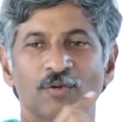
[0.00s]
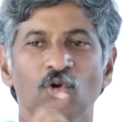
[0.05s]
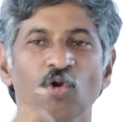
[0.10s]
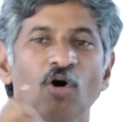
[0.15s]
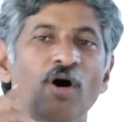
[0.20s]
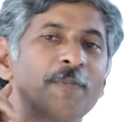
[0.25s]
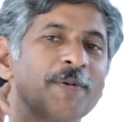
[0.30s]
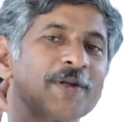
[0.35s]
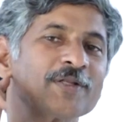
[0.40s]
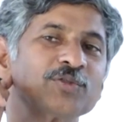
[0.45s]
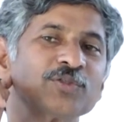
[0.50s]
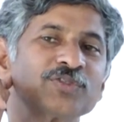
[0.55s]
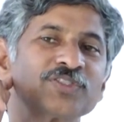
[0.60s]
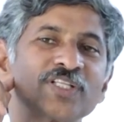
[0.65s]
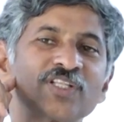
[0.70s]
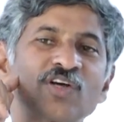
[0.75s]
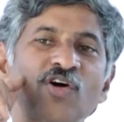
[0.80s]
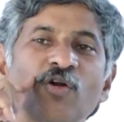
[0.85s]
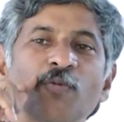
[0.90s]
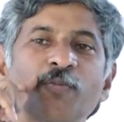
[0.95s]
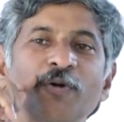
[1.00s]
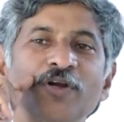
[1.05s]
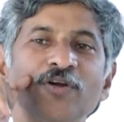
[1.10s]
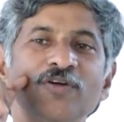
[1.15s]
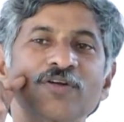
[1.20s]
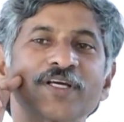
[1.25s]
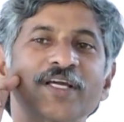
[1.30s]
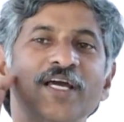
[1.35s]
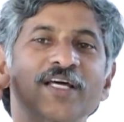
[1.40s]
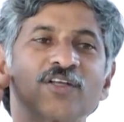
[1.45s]
లోపల చూస్తే దవడపళ్ళు
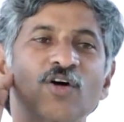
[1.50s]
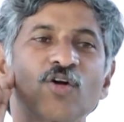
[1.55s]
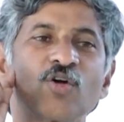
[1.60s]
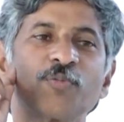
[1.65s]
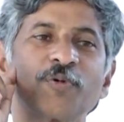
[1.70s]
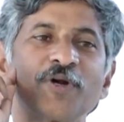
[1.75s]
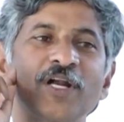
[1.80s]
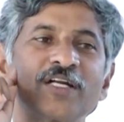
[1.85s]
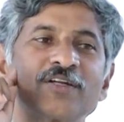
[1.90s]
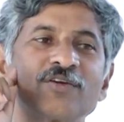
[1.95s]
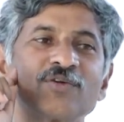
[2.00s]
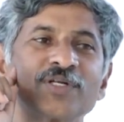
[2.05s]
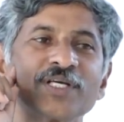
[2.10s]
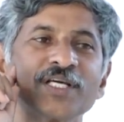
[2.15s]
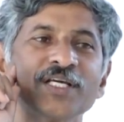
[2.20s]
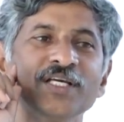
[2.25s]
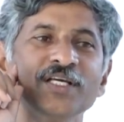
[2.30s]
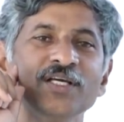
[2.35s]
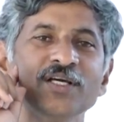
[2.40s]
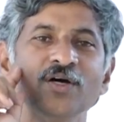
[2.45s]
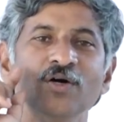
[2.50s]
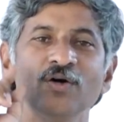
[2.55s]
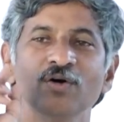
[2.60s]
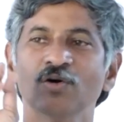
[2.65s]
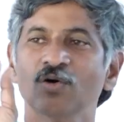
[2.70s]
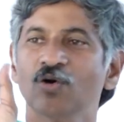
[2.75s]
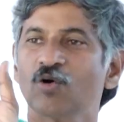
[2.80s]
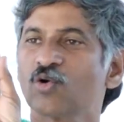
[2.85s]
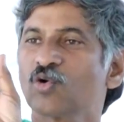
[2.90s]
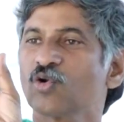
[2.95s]
ఉంటాయి ఆ దవడపళ్ళు ఎట్టుంటాయి
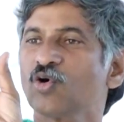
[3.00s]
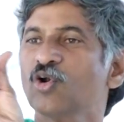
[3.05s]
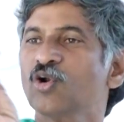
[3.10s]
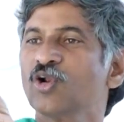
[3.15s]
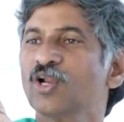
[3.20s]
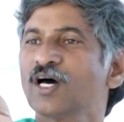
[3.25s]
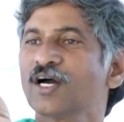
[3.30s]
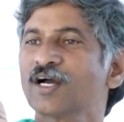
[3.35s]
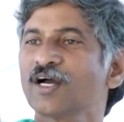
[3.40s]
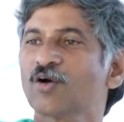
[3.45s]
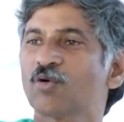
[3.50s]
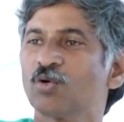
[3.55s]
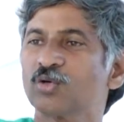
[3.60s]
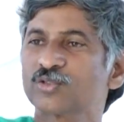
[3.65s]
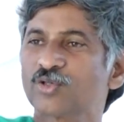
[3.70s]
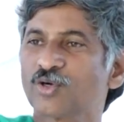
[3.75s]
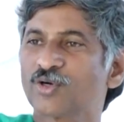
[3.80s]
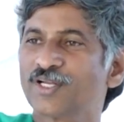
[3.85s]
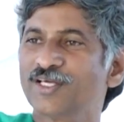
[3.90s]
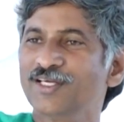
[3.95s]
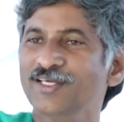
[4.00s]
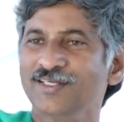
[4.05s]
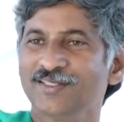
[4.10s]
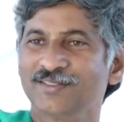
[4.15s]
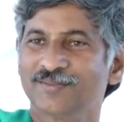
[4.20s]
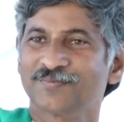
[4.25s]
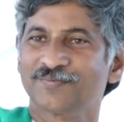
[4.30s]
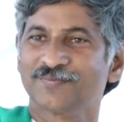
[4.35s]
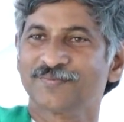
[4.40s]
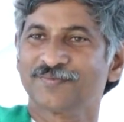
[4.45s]
రోల్లాగా గుంటుండి
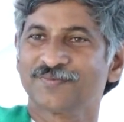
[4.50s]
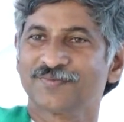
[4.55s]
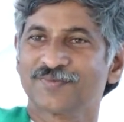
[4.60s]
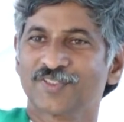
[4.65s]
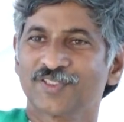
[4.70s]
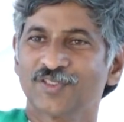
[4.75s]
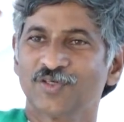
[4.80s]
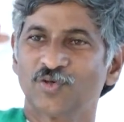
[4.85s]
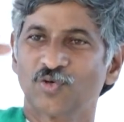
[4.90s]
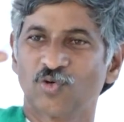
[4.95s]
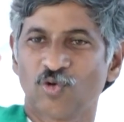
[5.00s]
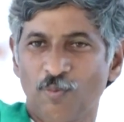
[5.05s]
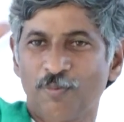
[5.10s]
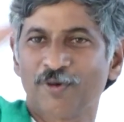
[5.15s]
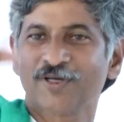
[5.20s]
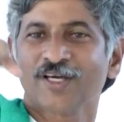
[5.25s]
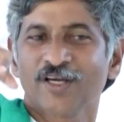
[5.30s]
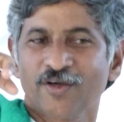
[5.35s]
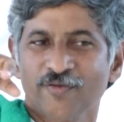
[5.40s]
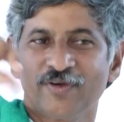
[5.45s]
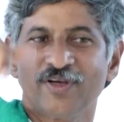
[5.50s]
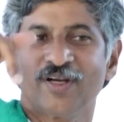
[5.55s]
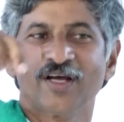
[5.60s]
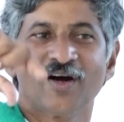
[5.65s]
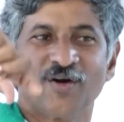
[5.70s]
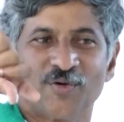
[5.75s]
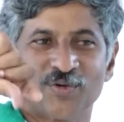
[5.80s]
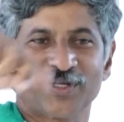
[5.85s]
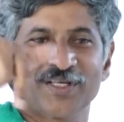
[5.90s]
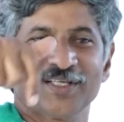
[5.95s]
రుబ్బటాకు
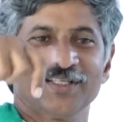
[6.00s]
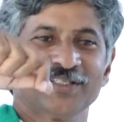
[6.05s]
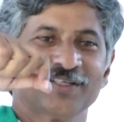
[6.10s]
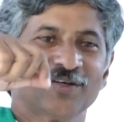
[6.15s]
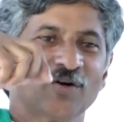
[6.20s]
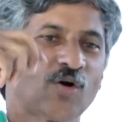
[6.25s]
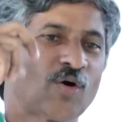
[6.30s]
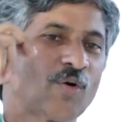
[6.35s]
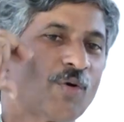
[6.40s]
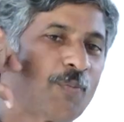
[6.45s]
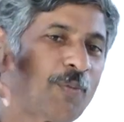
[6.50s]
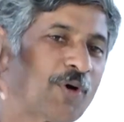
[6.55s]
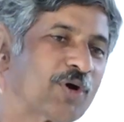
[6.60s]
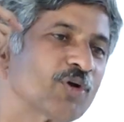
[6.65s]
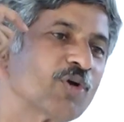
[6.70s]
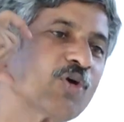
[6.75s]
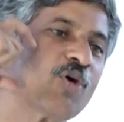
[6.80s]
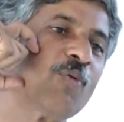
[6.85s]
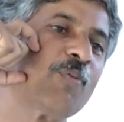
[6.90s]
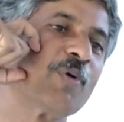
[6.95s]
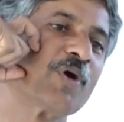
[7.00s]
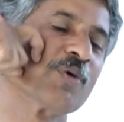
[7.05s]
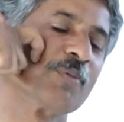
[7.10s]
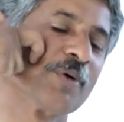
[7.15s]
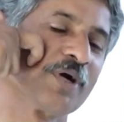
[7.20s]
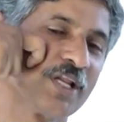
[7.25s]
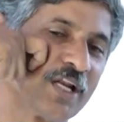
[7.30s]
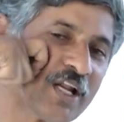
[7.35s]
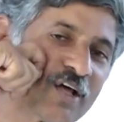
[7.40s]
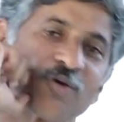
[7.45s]
వీలుగా ఉంటాయి ఒక పన్నులో పన్ను
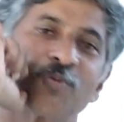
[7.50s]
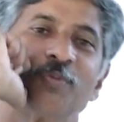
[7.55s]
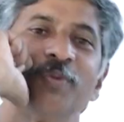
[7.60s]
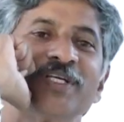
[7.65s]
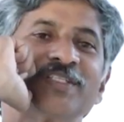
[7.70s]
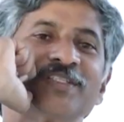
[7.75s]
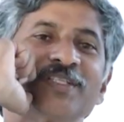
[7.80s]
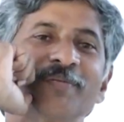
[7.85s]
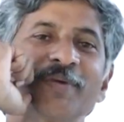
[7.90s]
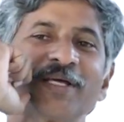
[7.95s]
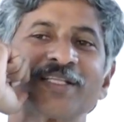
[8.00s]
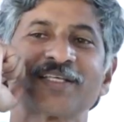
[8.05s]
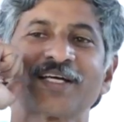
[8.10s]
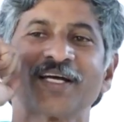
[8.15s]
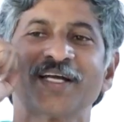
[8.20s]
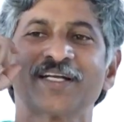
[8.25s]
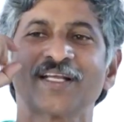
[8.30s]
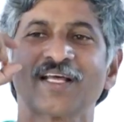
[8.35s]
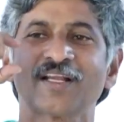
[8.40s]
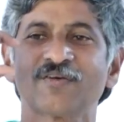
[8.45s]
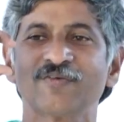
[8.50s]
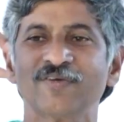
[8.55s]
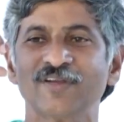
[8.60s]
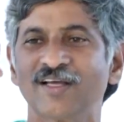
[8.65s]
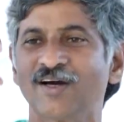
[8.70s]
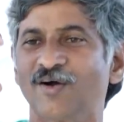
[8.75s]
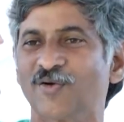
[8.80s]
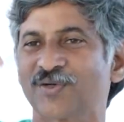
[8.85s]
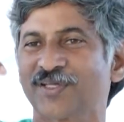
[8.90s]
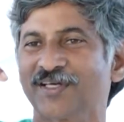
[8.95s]
పడి ఇలా రుబ్బేస్తే మెత్తగయ్యటానికి
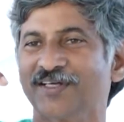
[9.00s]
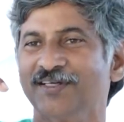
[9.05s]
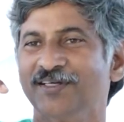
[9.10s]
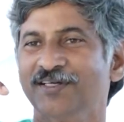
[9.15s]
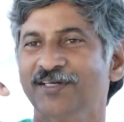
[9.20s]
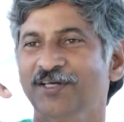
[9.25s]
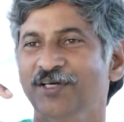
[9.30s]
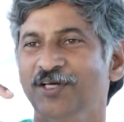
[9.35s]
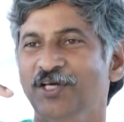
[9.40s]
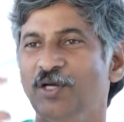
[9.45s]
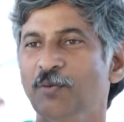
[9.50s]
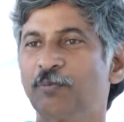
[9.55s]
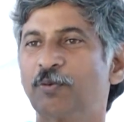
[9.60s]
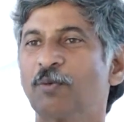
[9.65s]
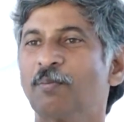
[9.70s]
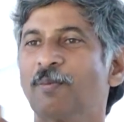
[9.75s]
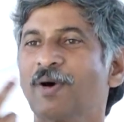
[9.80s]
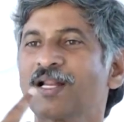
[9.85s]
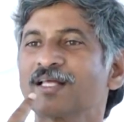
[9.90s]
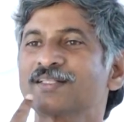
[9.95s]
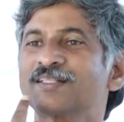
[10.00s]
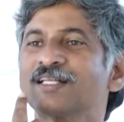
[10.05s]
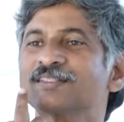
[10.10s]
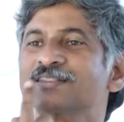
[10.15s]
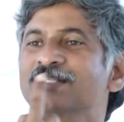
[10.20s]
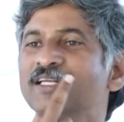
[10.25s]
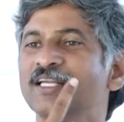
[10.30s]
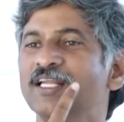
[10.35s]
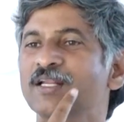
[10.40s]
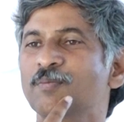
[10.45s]
వీలుగా ఉంటాయి ఇప్పుడు మన
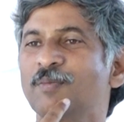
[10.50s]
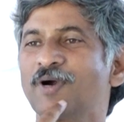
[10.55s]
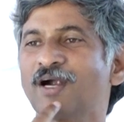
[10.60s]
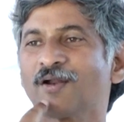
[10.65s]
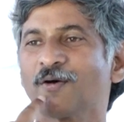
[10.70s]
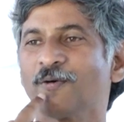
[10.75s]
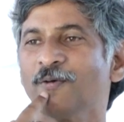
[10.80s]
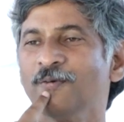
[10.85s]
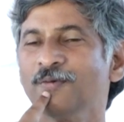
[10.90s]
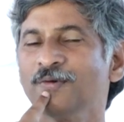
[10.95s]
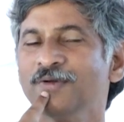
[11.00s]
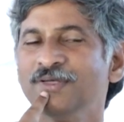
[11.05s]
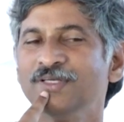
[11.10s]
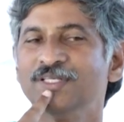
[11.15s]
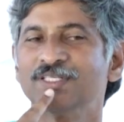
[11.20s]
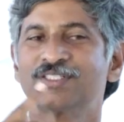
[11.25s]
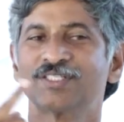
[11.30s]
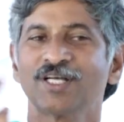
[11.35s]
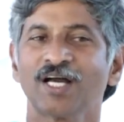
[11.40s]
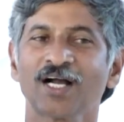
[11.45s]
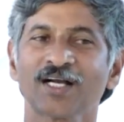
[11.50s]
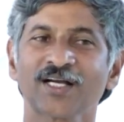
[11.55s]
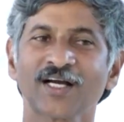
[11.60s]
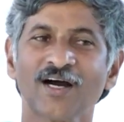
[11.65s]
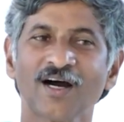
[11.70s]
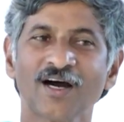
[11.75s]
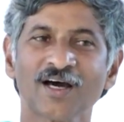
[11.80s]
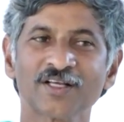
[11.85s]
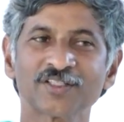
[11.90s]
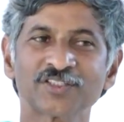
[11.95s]
దంత నిర్మాణం
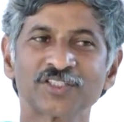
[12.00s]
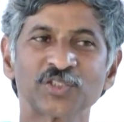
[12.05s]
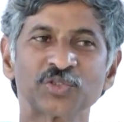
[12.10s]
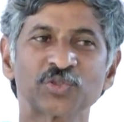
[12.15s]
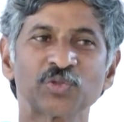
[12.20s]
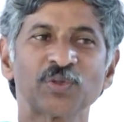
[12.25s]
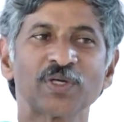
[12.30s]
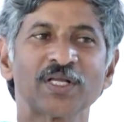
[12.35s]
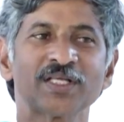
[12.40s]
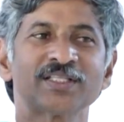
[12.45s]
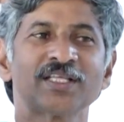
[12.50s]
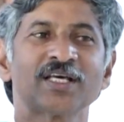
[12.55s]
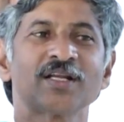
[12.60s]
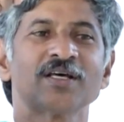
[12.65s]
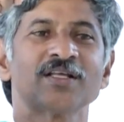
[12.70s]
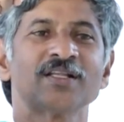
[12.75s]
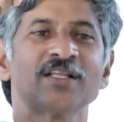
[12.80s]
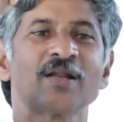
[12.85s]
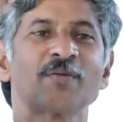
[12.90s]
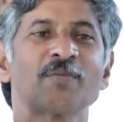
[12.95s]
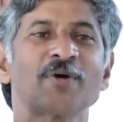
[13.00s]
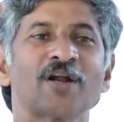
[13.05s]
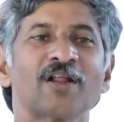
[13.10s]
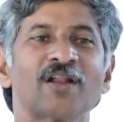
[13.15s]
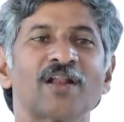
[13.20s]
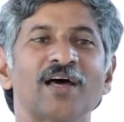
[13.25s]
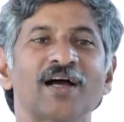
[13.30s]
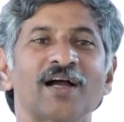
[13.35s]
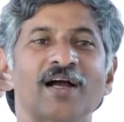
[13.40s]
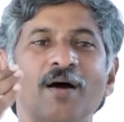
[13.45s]
శాకాహార జంతువుల
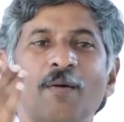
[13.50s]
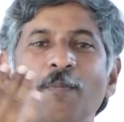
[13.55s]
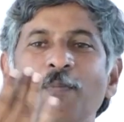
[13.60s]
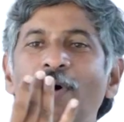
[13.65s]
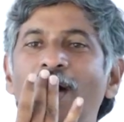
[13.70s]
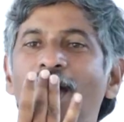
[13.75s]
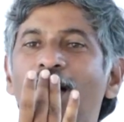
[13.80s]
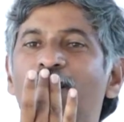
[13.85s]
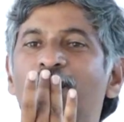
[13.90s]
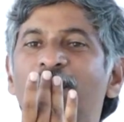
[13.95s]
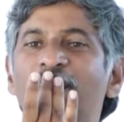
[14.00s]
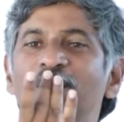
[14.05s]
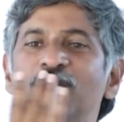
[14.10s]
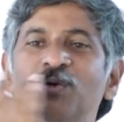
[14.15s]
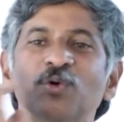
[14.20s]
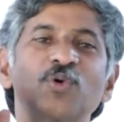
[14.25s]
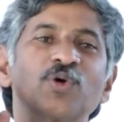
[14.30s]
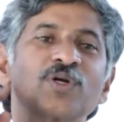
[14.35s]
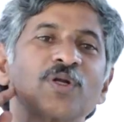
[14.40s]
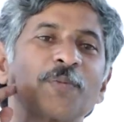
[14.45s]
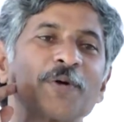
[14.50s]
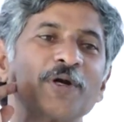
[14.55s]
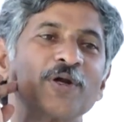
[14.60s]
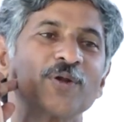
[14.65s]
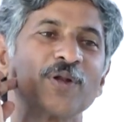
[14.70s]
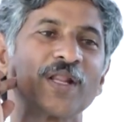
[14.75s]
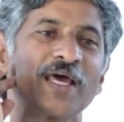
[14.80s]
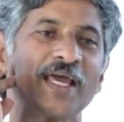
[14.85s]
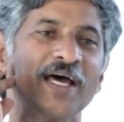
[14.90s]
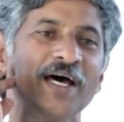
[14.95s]
నిర్మాణంలాగా పారపళ్ళు గుంటపళ్ళు
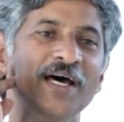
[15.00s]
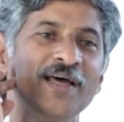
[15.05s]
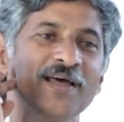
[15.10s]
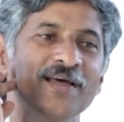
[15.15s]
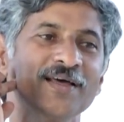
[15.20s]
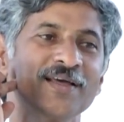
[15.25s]
ఉన్నాయా